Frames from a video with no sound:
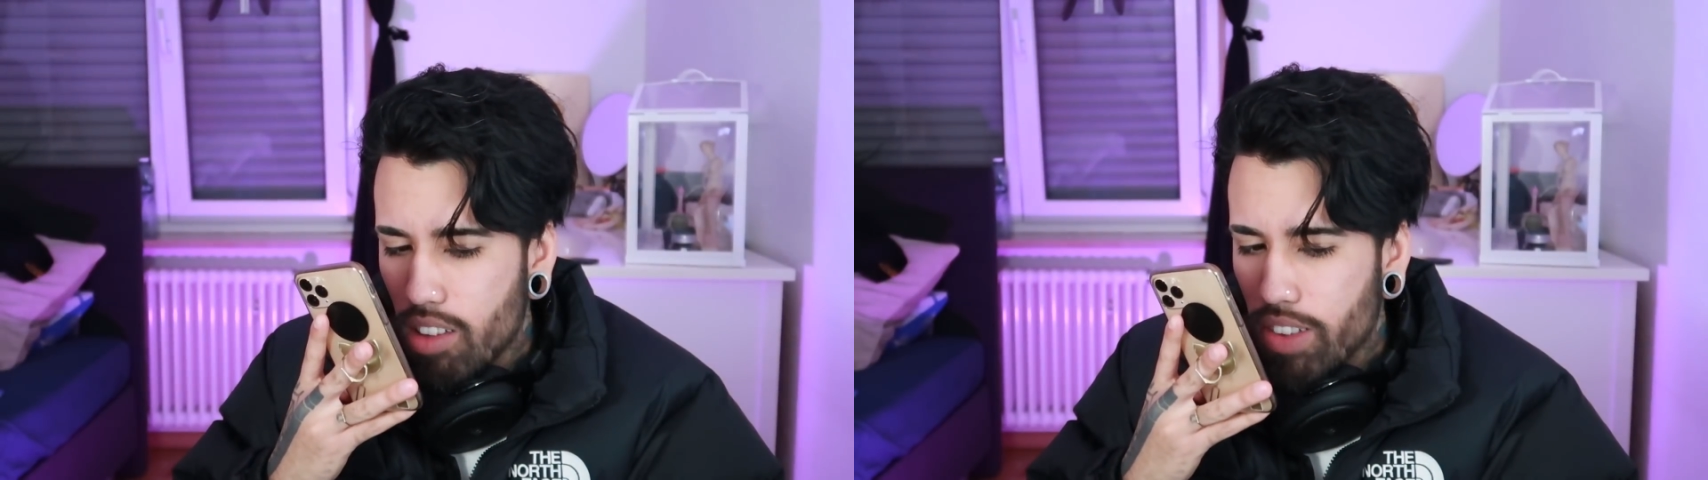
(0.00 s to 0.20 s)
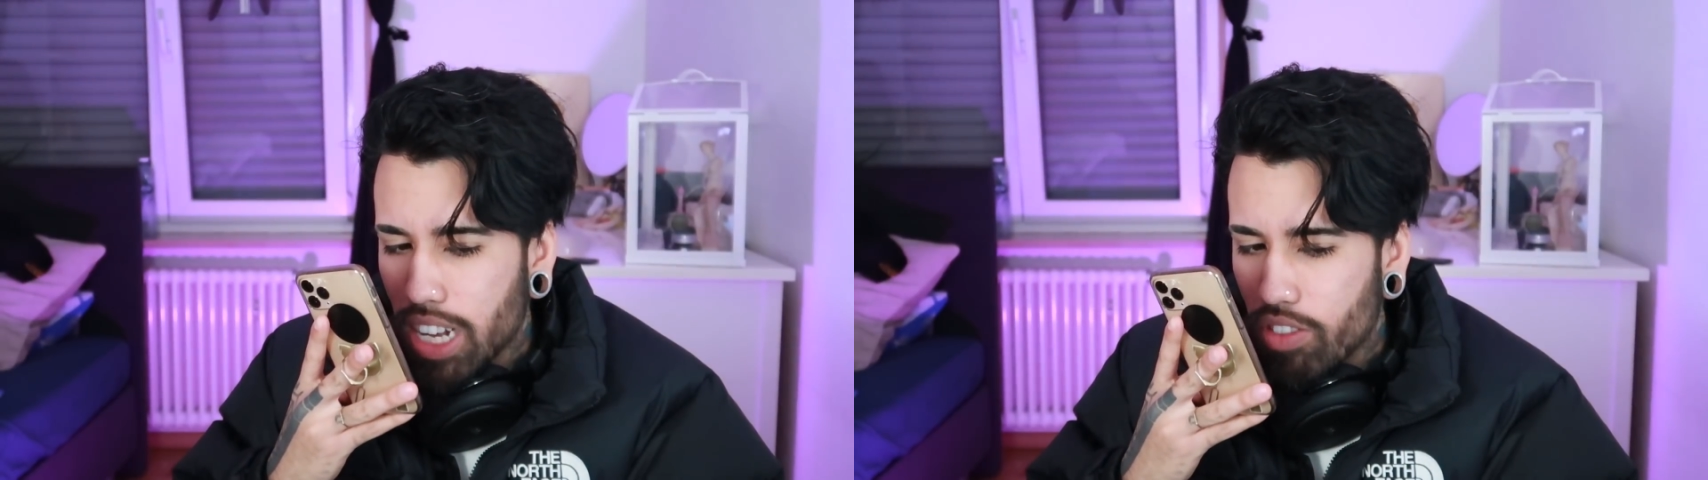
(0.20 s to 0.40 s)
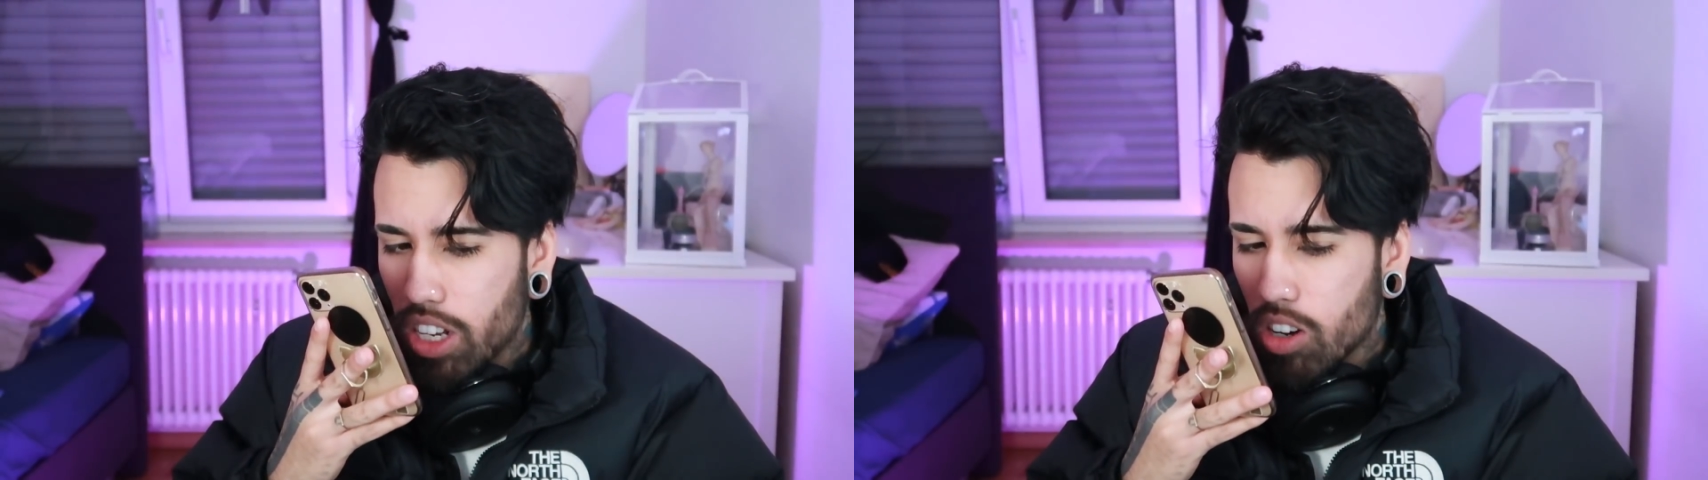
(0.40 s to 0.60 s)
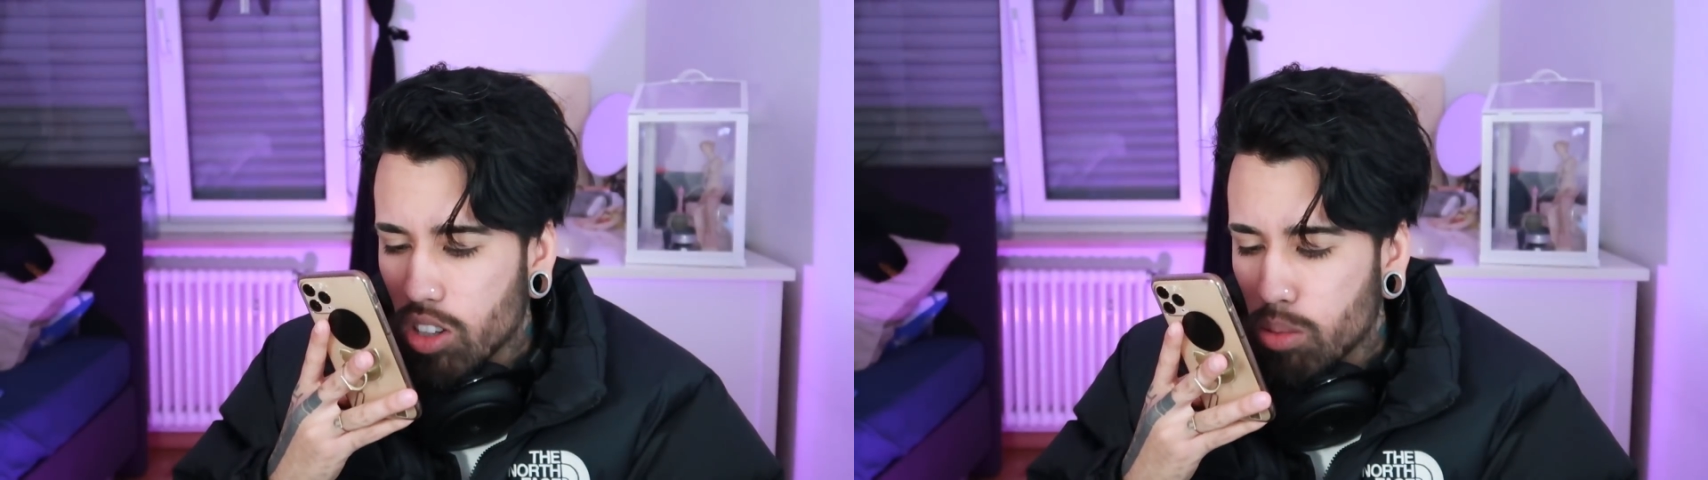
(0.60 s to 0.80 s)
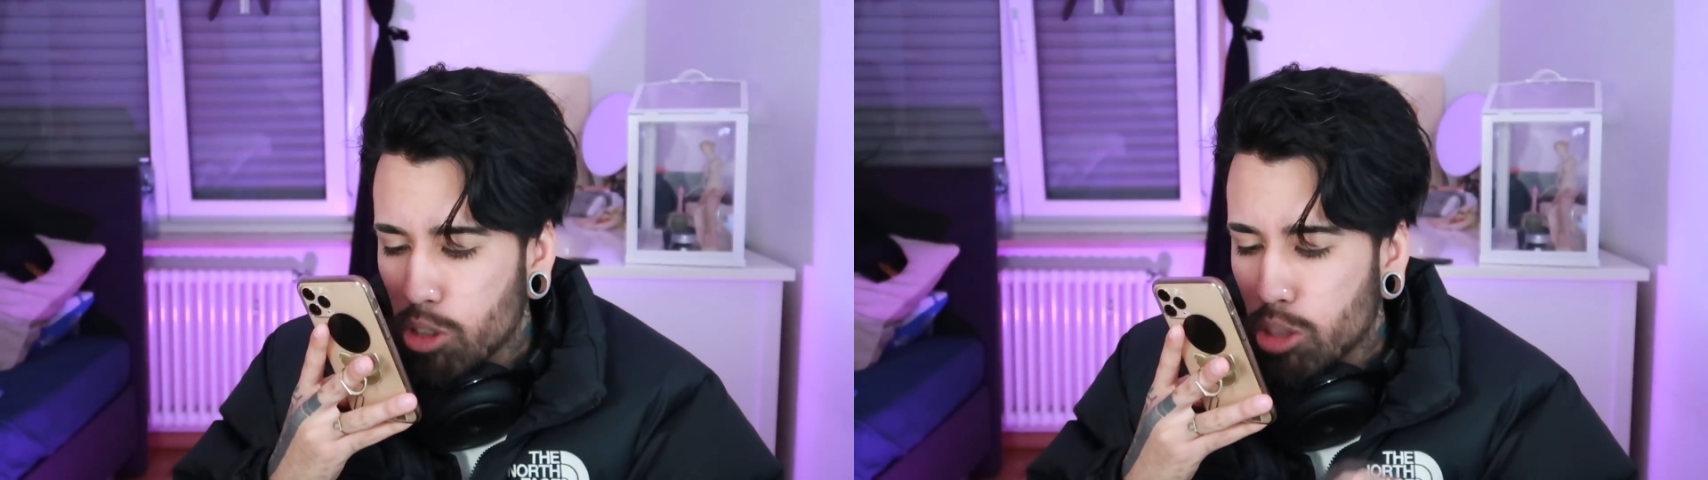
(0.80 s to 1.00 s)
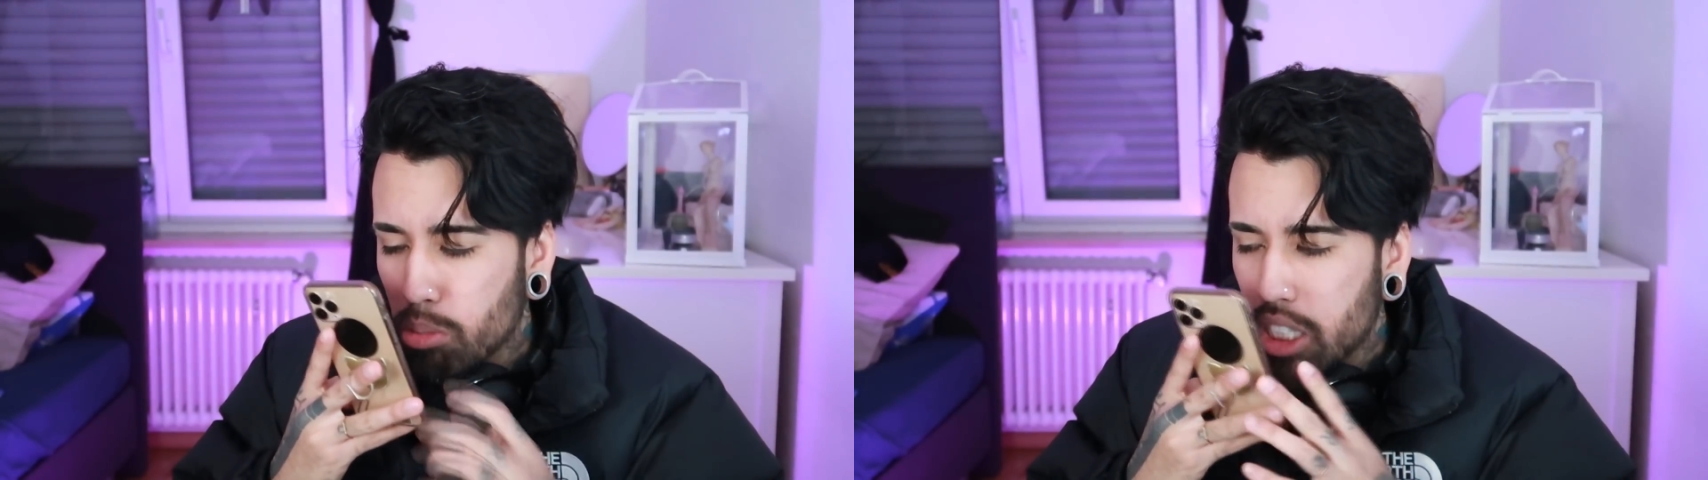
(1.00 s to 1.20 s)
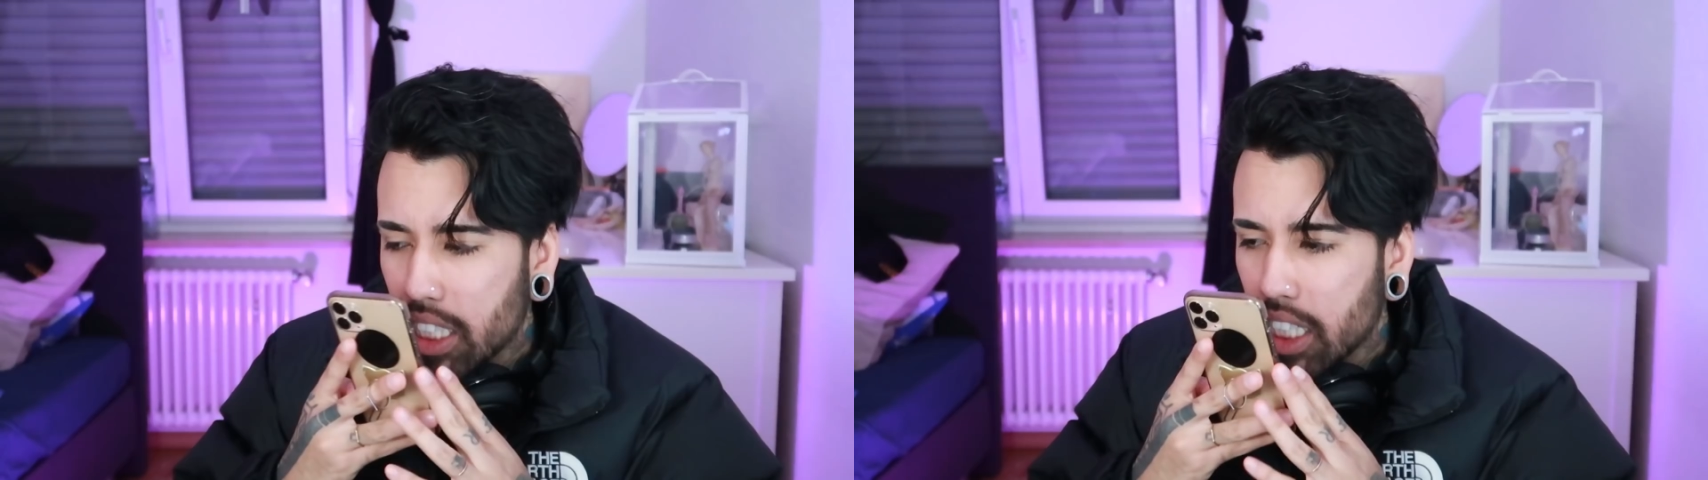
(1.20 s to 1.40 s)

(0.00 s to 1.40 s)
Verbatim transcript: Vem cá um negócio muito bonito